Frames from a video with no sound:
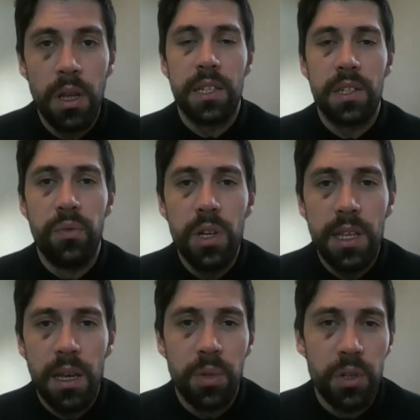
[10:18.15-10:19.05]
Das würde
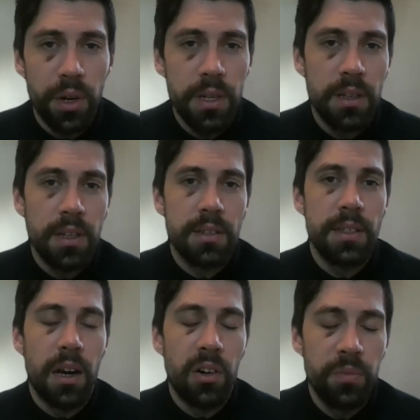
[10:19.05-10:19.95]
ja bedeuten, dass
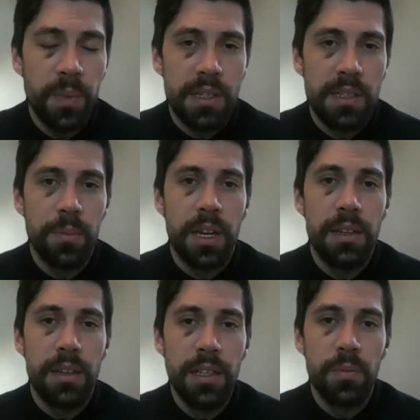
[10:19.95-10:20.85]
die
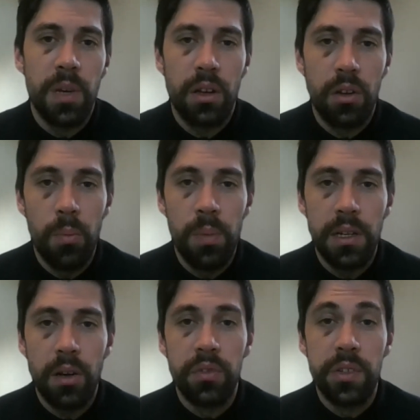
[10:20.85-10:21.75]
Aufmerksamkeit nicht mehr
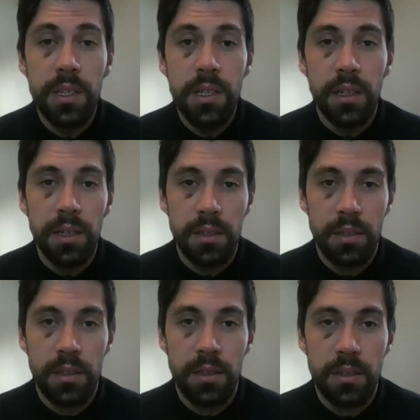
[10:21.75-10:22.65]
komplett auf sie
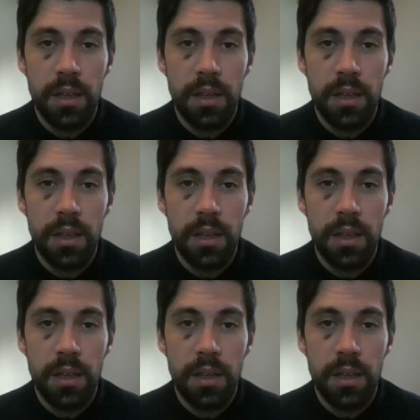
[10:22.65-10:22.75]
gerichtet ist.